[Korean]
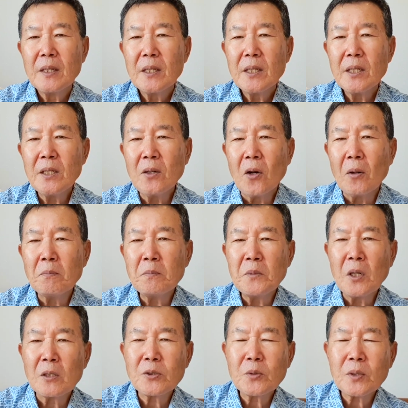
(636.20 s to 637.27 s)
이
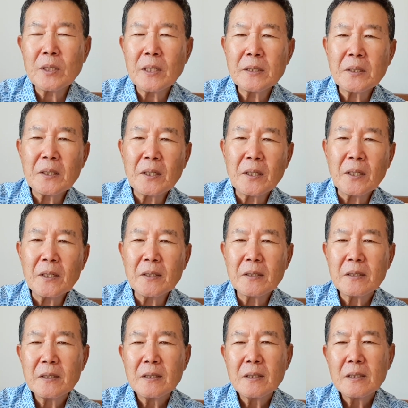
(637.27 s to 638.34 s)
엄영수께서
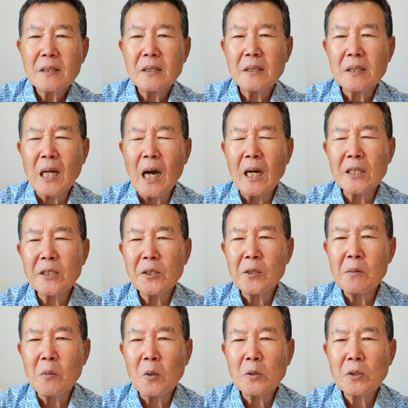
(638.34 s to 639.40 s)
그
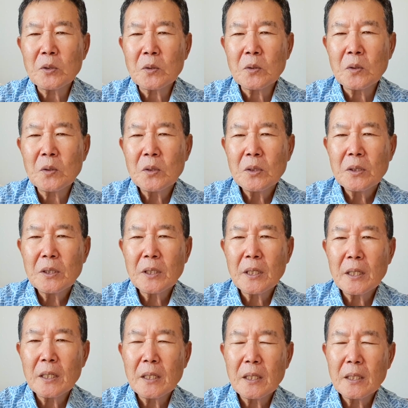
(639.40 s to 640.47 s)
나으리를 모시고
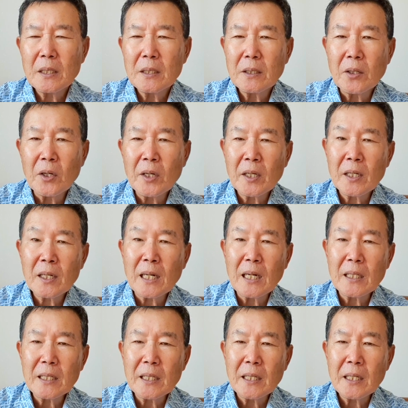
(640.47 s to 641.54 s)
이렇게 여행을
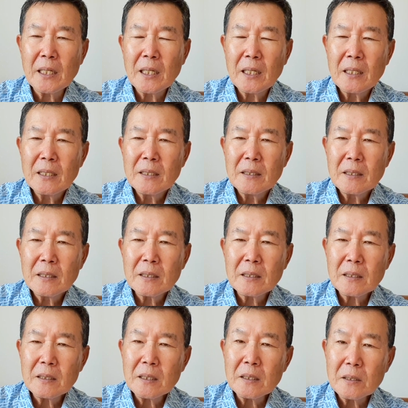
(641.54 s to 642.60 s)
갈때
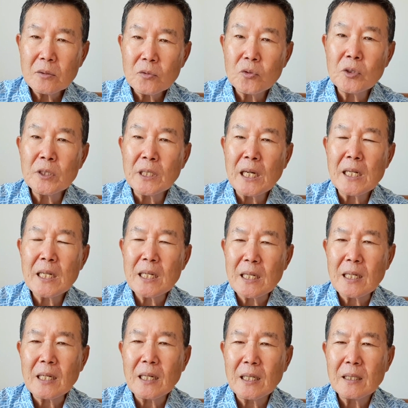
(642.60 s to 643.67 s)
이제 둘이
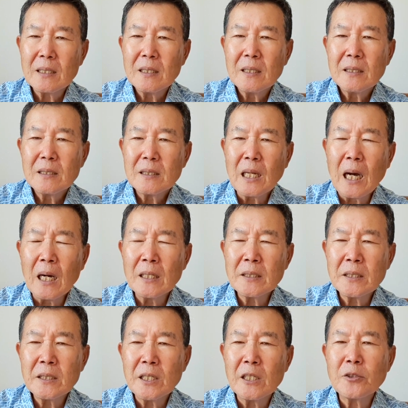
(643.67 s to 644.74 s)
다니니까
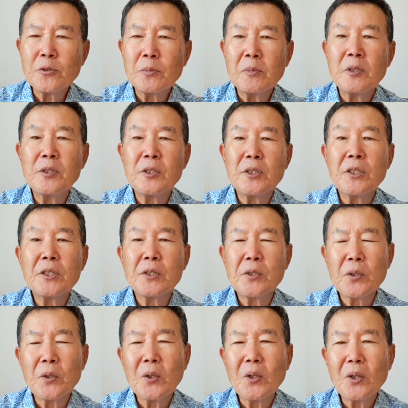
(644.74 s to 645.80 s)
나으리 예수
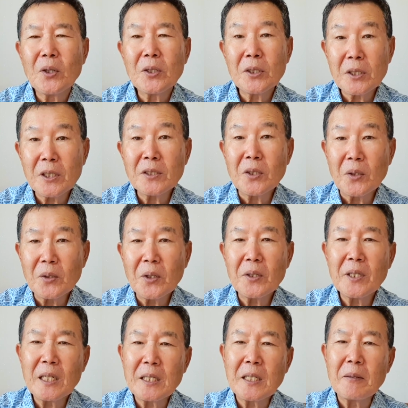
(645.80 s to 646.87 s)
믿으시죠. 그렇게
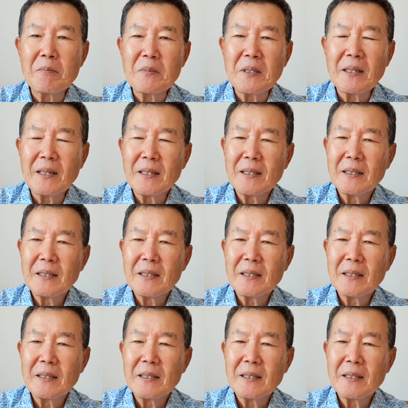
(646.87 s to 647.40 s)
전도를 했답니다.